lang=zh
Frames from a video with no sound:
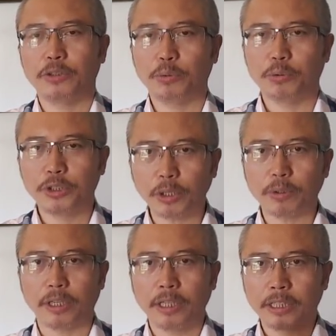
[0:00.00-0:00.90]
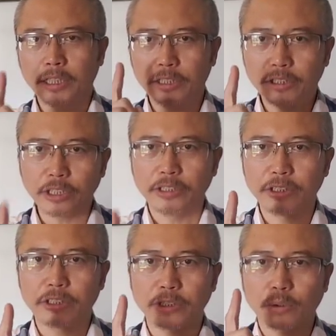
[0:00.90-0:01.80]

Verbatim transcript: 有效的一个政治